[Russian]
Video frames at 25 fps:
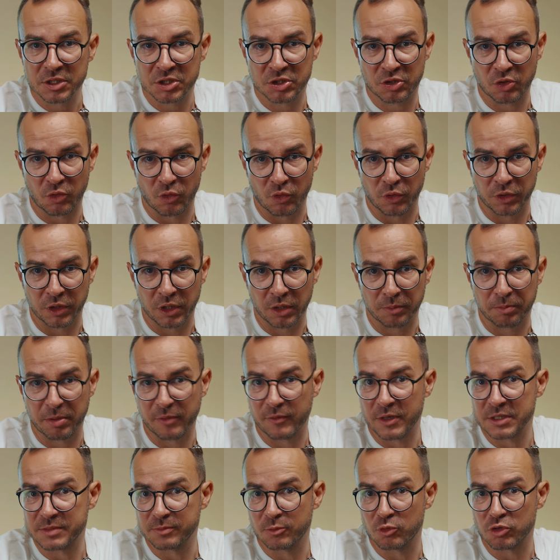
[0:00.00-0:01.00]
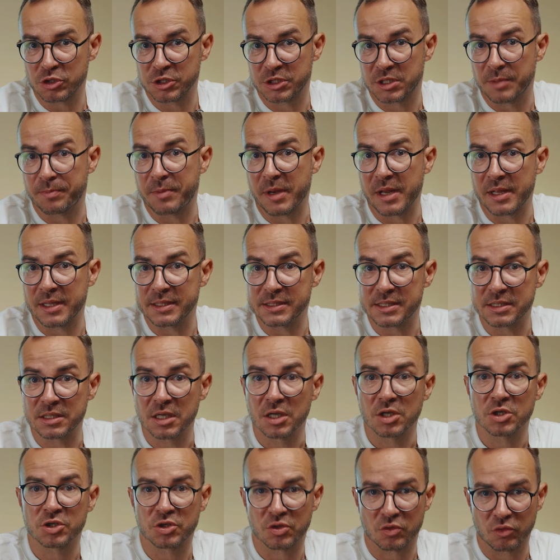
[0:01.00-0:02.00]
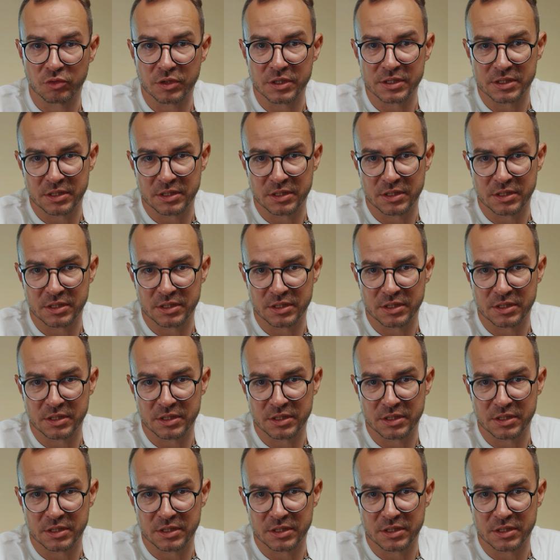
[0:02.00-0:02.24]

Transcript: стройки, по возможности переносить сроки